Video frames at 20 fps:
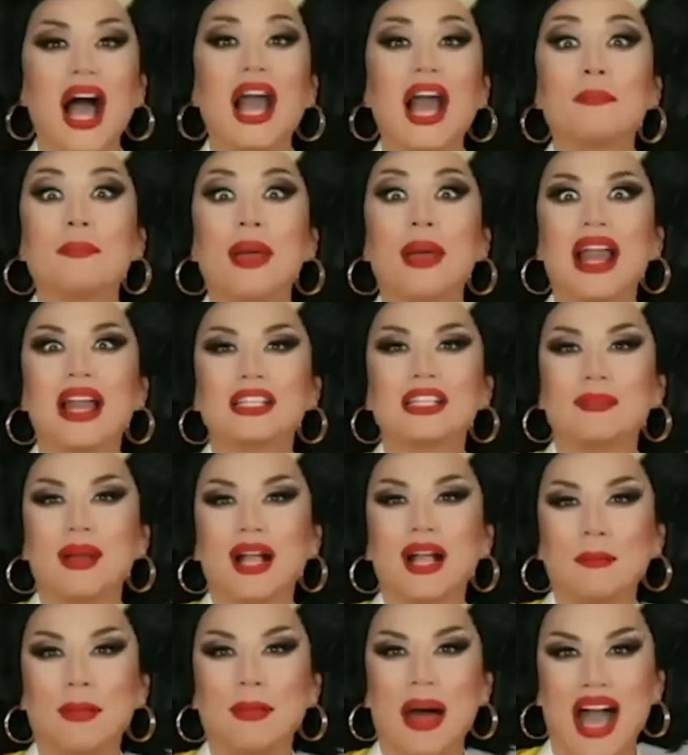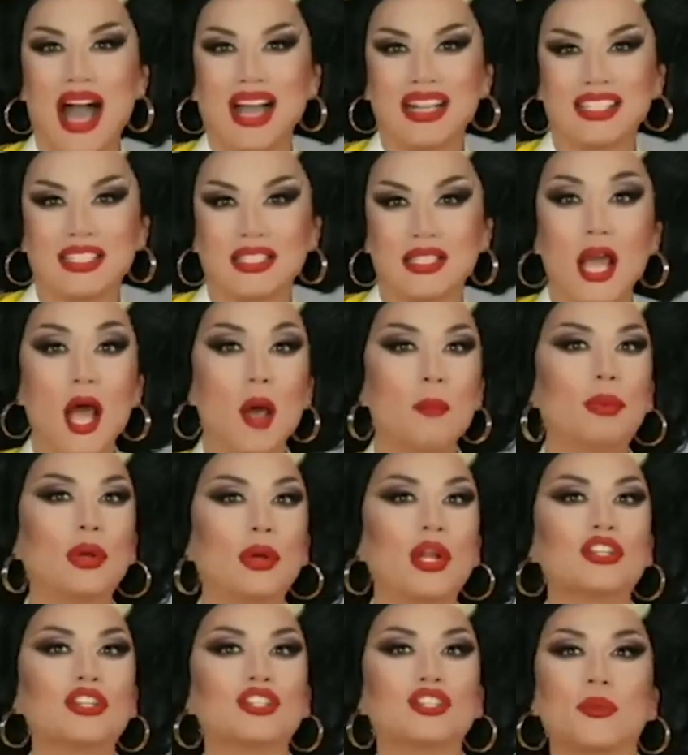องของการรับเอาวัฒนธรรมในเรื่อง
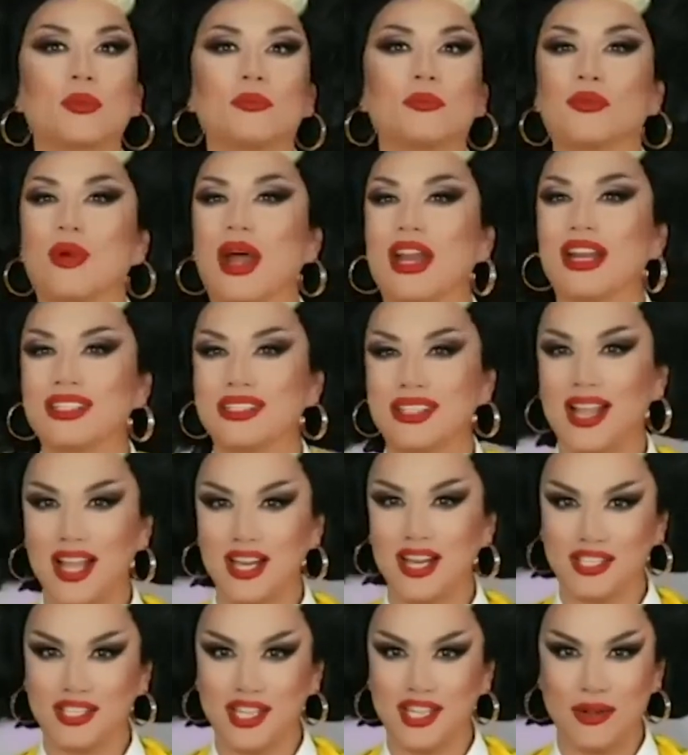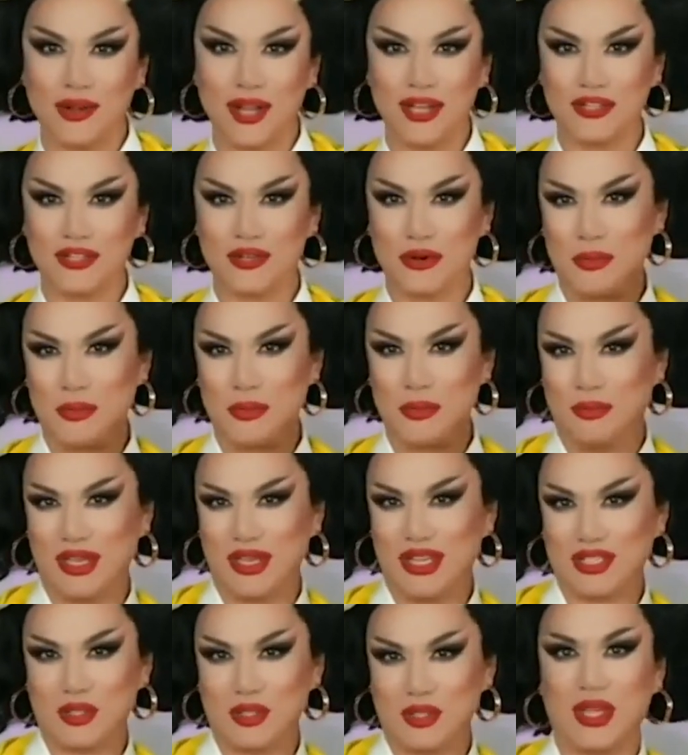โดยเฉพาะในเรื่องของการนำเส
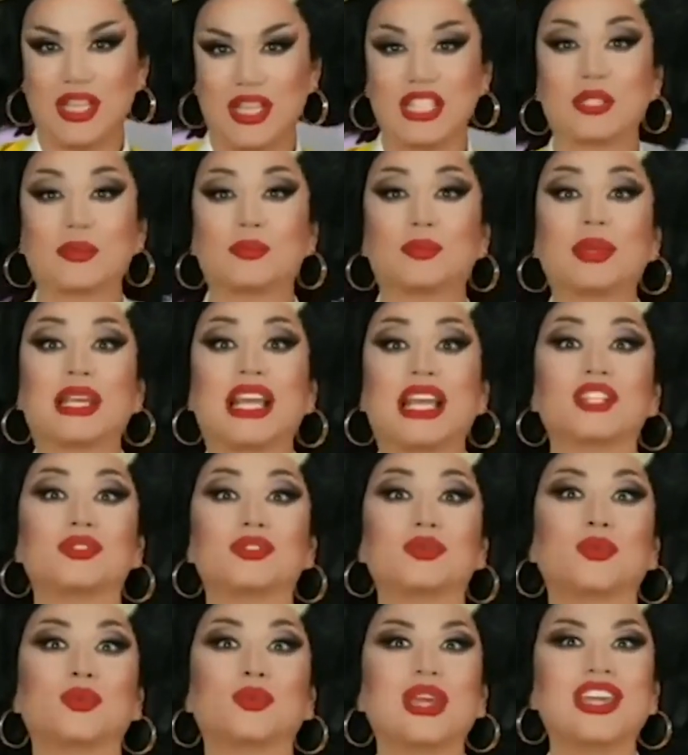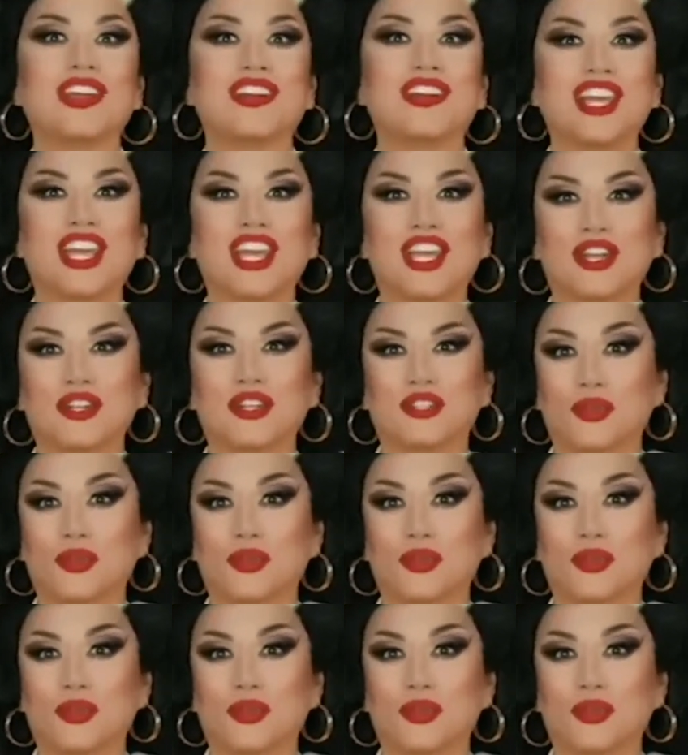นอในภาคบันเทิงเนี่ยค่ะที่เห็นว่า